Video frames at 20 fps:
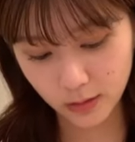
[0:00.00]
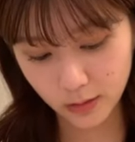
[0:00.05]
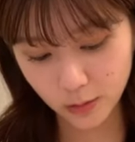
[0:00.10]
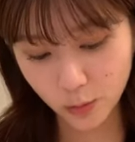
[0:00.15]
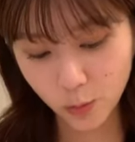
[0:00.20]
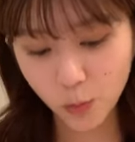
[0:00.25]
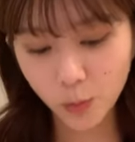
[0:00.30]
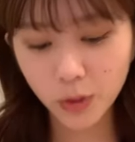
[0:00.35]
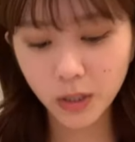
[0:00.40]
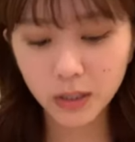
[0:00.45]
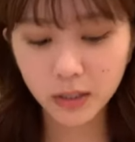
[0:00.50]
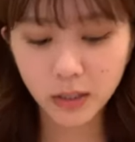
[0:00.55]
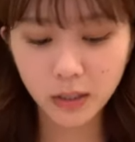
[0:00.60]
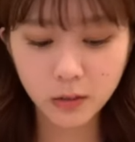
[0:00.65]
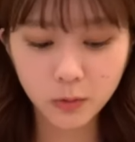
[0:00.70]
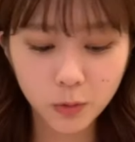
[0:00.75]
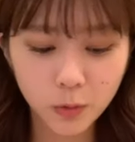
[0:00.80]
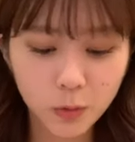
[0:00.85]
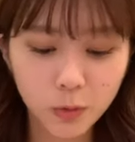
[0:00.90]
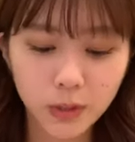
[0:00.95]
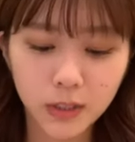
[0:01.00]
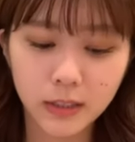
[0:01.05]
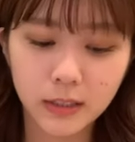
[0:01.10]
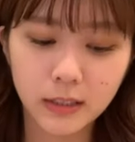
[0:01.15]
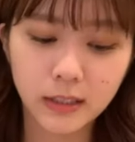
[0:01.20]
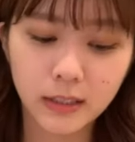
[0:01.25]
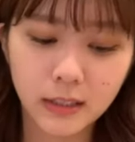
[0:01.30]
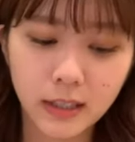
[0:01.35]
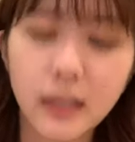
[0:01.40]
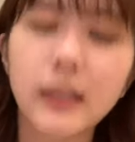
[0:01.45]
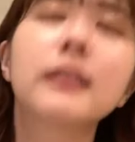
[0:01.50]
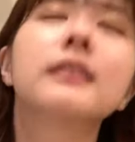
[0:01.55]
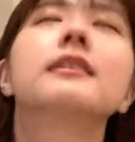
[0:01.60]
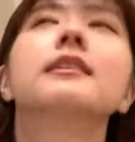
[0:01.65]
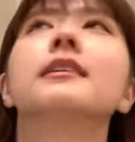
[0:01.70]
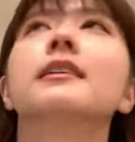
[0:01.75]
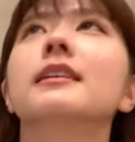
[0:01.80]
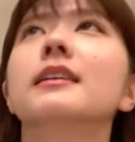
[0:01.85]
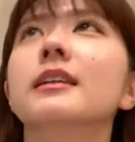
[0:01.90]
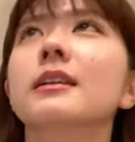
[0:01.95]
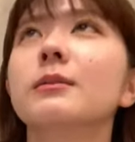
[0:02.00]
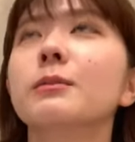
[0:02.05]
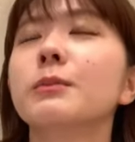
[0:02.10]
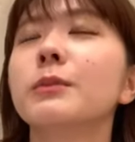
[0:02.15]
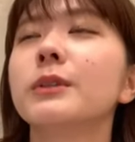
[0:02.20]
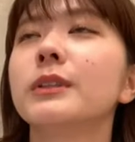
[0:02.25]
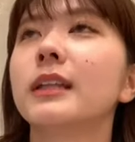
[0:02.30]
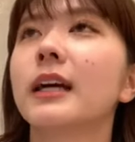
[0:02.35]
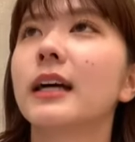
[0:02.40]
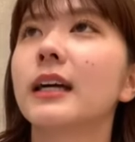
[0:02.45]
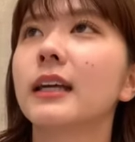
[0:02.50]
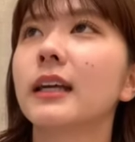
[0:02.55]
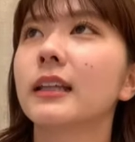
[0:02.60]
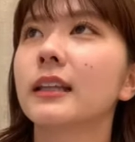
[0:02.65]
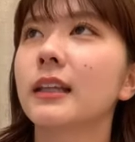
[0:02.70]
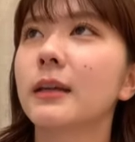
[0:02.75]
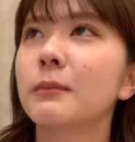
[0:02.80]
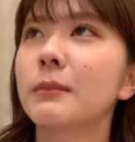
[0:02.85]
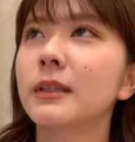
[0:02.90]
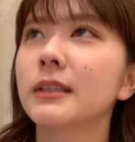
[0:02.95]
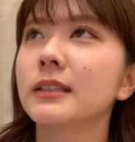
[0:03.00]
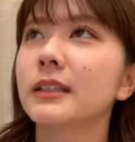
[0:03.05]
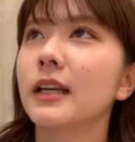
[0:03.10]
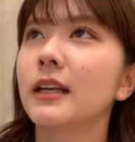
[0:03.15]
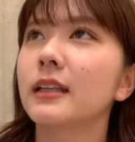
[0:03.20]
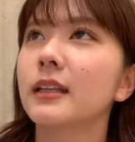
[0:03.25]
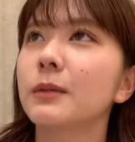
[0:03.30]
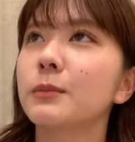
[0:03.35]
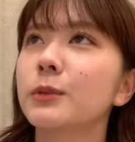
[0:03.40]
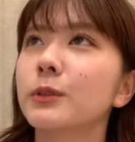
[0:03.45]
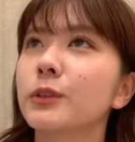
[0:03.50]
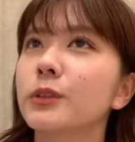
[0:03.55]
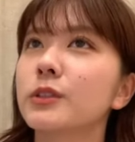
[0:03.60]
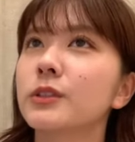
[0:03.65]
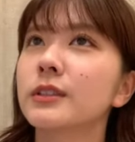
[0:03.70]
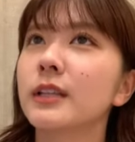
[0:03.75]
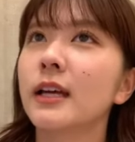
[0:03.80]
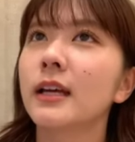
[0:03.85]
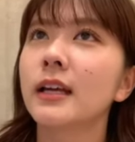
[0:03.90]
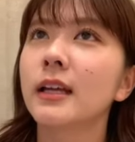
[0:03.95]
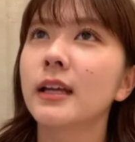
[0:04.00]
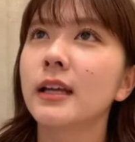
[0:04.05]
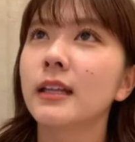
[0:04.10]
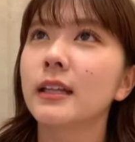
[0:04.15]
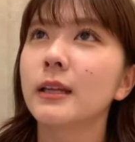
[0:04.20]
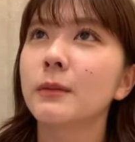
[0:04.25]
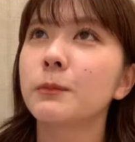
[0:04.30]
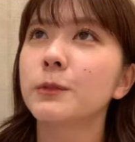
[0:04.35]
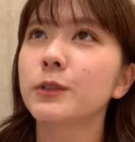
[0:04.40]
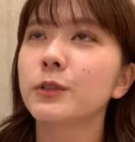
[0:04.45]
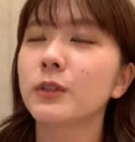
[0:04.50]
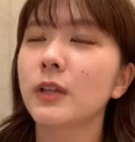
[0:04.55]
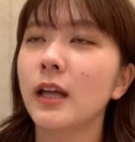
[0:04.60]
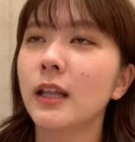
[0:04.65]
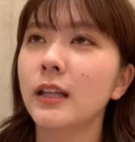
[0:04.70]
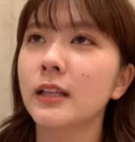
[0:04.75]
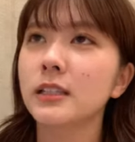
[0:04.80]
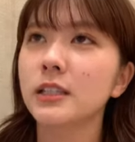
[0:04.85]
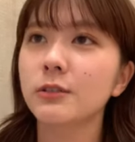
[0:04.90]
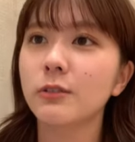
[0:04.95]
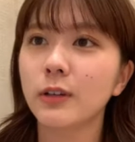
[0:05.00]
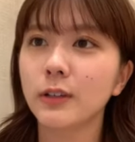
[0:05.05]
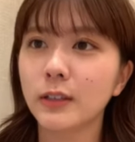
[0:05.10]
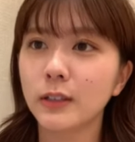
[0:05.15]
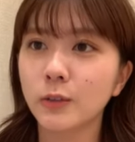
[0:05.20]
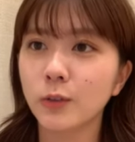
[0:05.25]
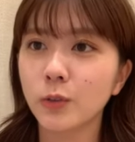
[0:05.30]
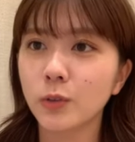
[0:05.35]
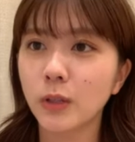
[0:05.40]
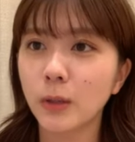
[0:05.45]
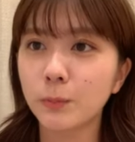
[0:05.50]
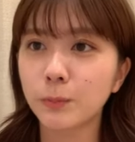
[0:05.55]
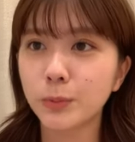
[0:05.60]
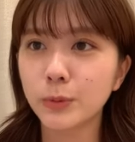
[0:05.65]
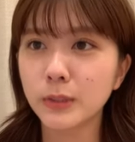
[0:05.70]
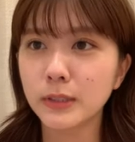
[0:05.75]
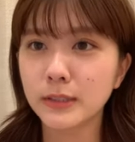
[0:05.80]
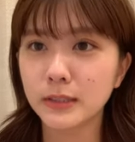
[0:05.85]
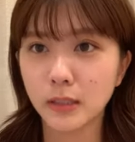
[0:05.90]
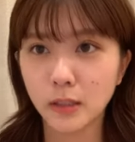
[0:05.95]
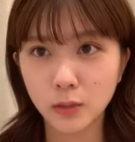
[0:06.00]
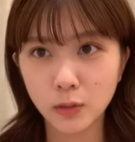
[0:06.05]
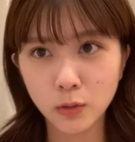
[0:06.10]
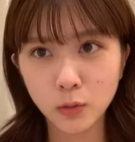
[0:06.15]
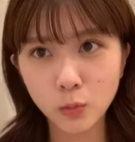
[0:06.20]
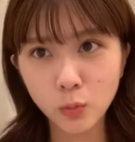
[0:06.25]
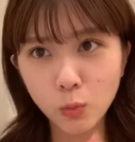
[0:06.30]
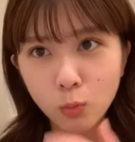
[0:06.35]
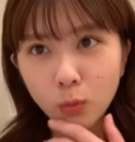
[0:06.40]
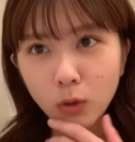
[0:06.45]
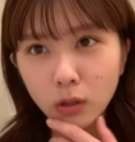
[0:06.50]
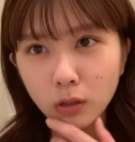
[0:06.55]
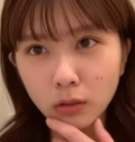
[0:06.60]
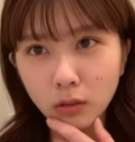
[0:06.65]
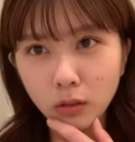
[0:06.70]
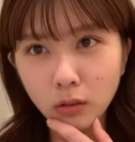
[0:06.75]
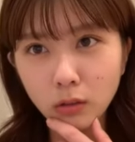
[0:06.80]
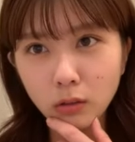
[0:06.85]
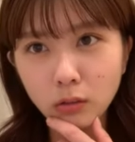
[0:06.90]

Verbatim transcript: 10日間公演でね舞台やってました池袋ででもその話は昨日たっぷりして昨日終わった